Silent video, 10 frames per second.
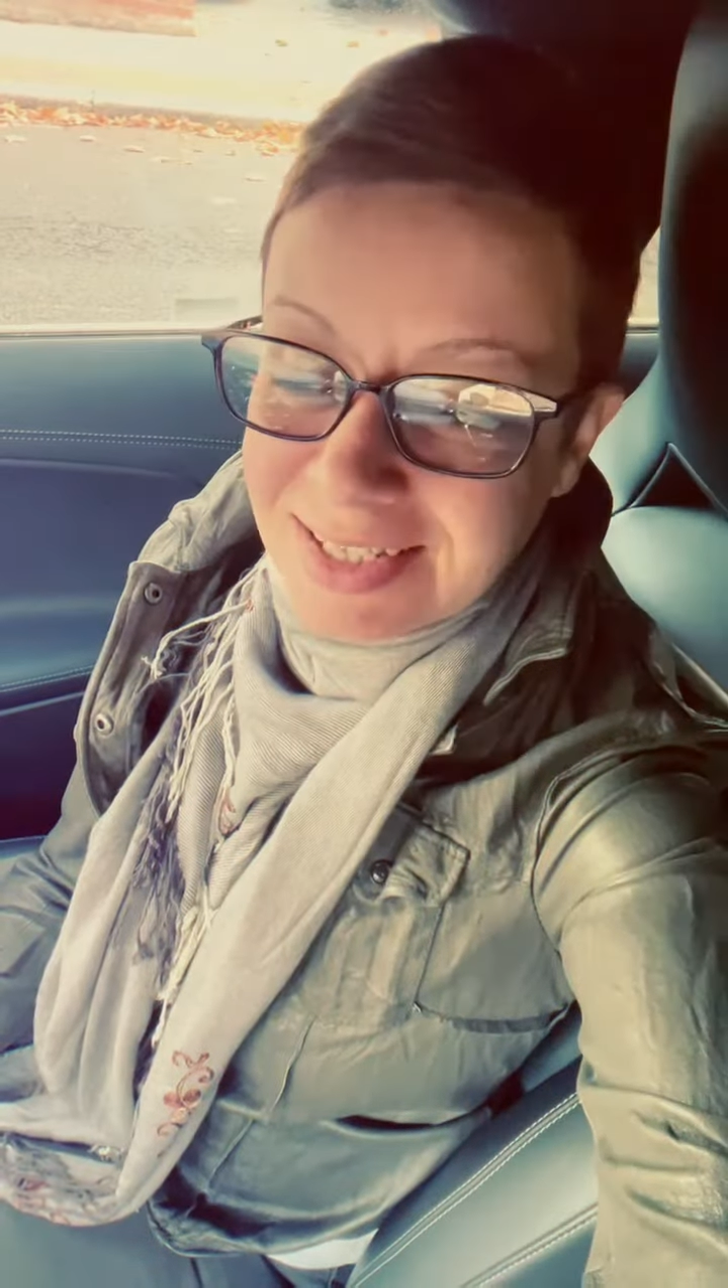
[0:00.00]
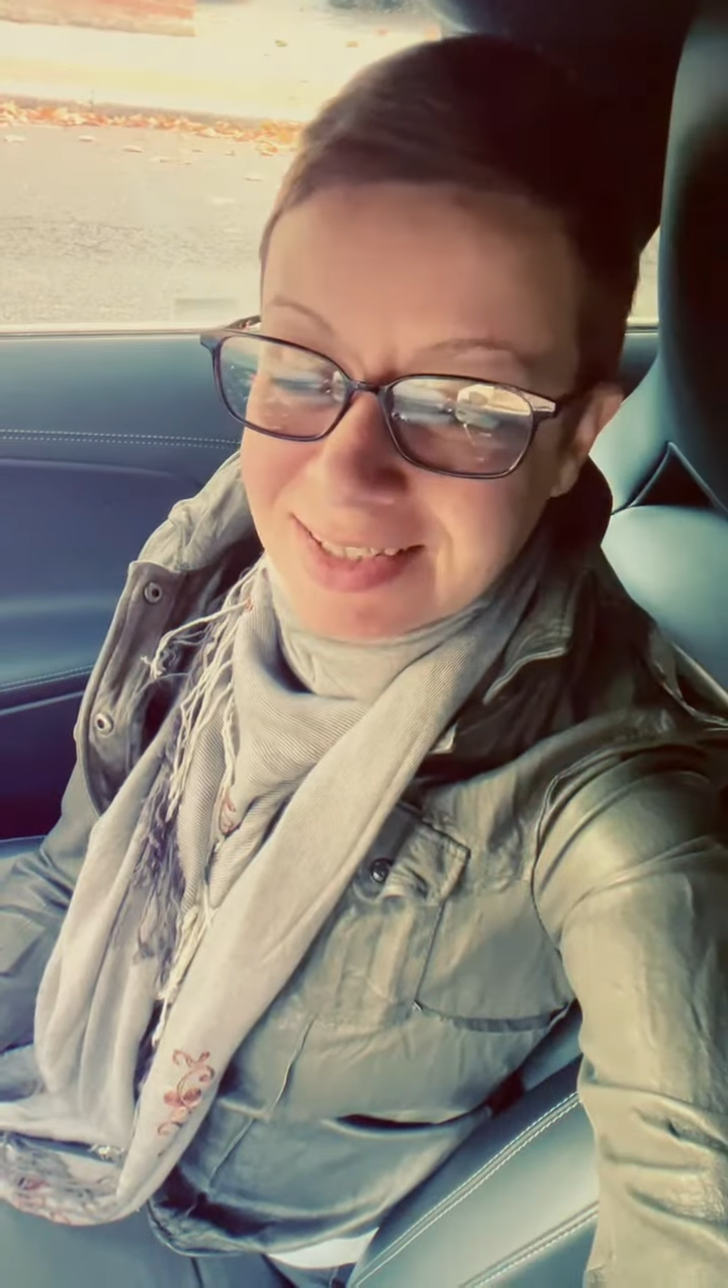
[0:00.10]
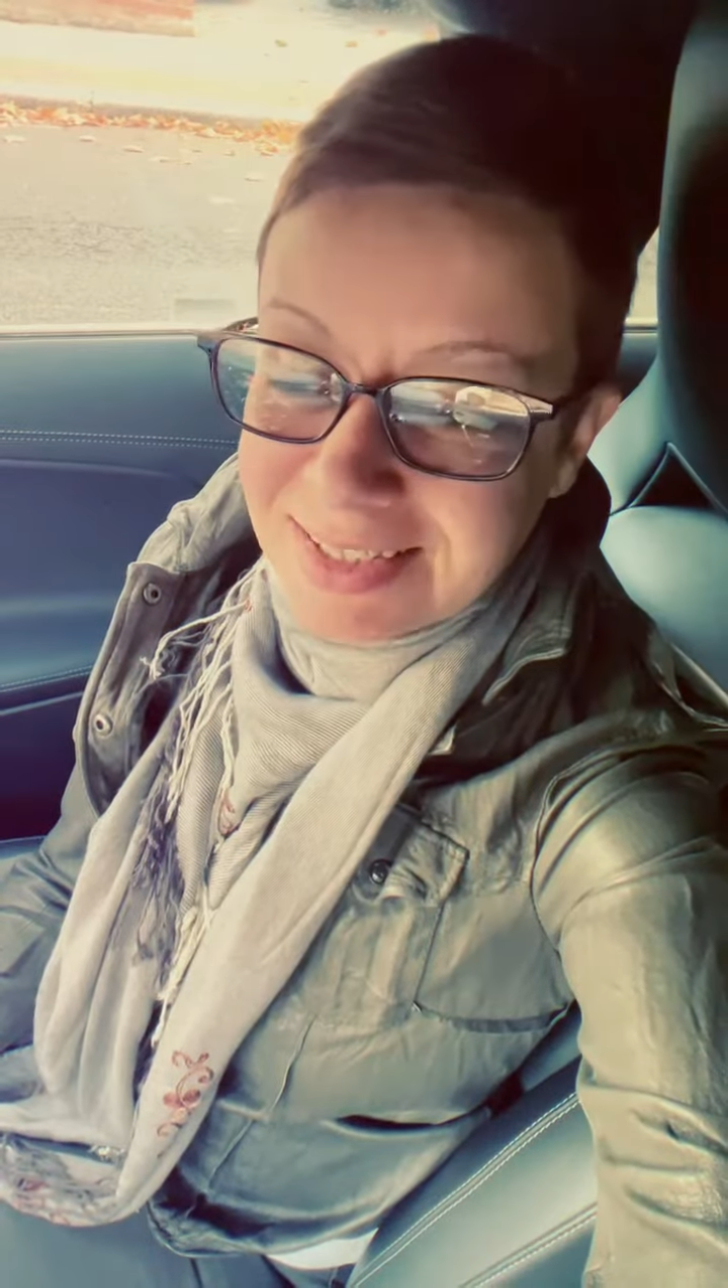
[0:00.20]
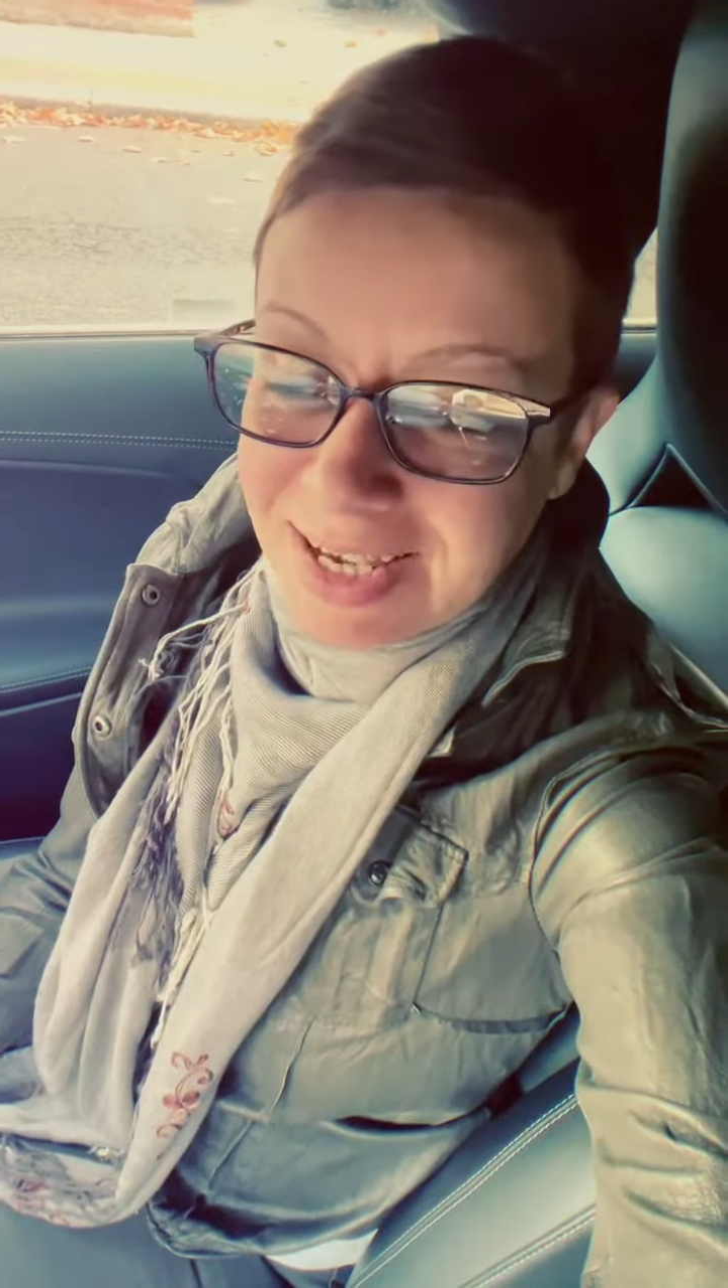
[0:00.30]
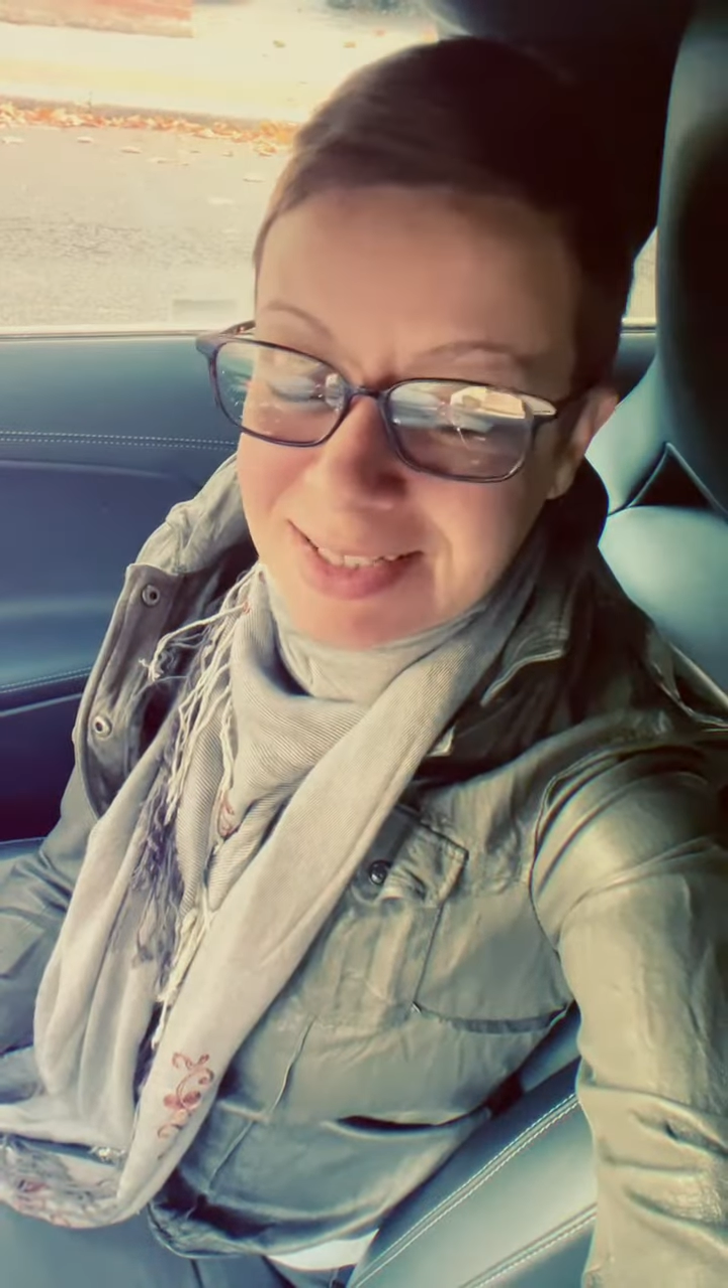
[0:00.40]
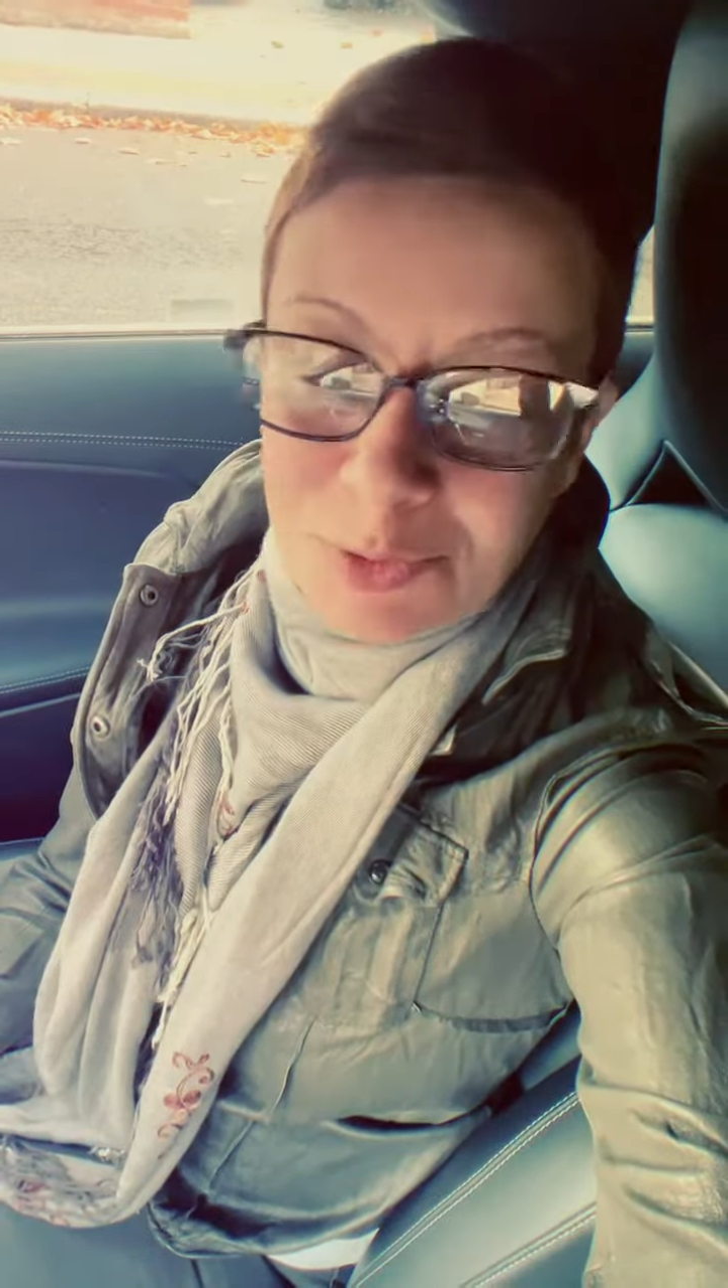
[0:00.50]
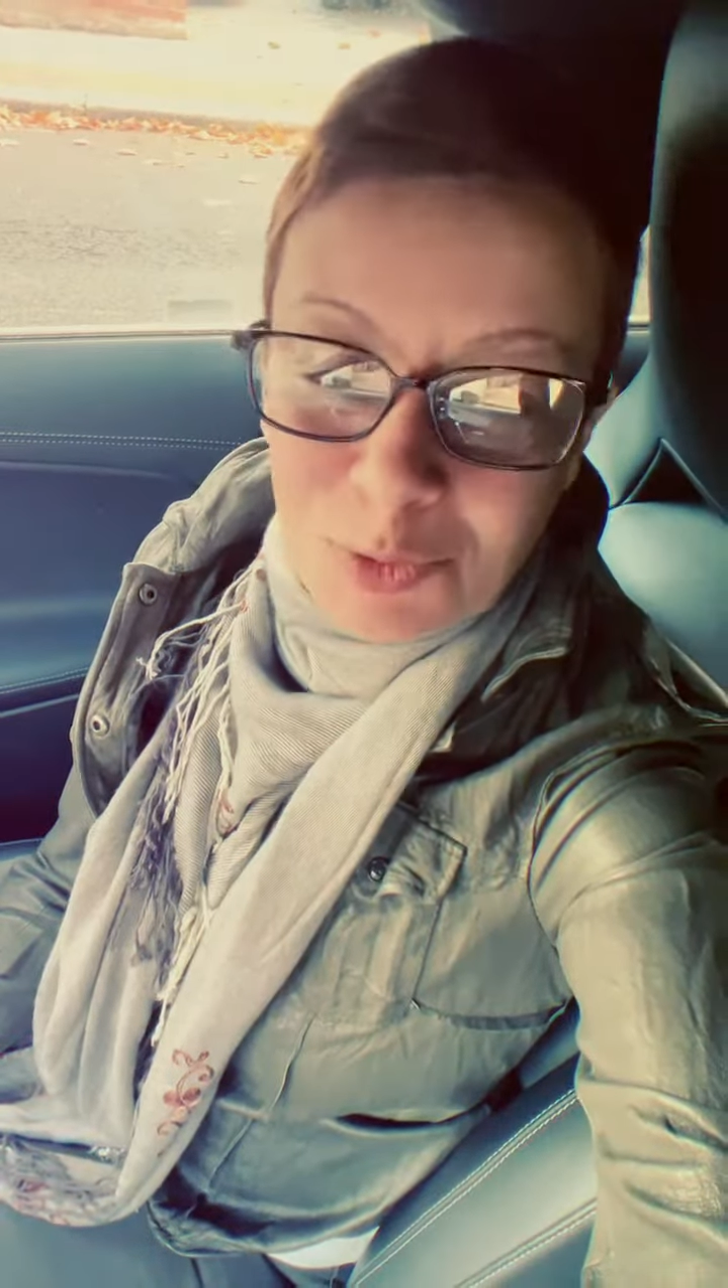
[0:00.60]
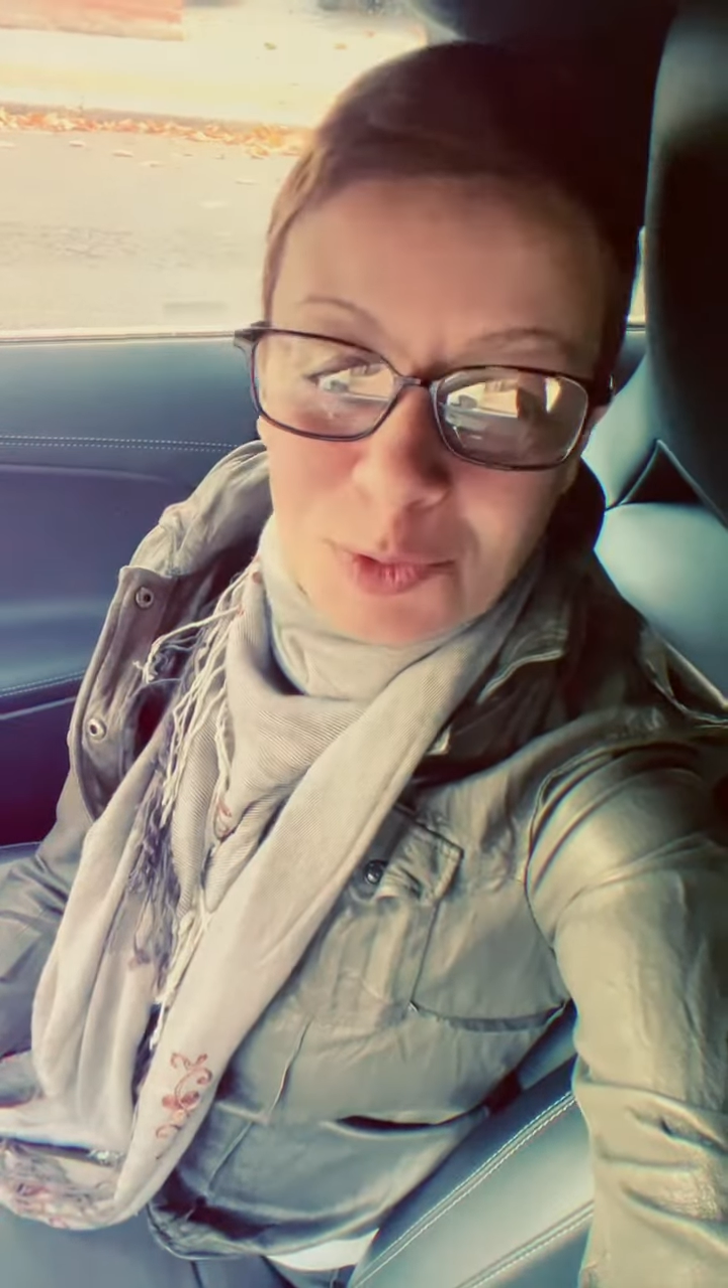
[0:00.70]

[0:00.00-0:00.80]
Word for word: اني عايزة اقول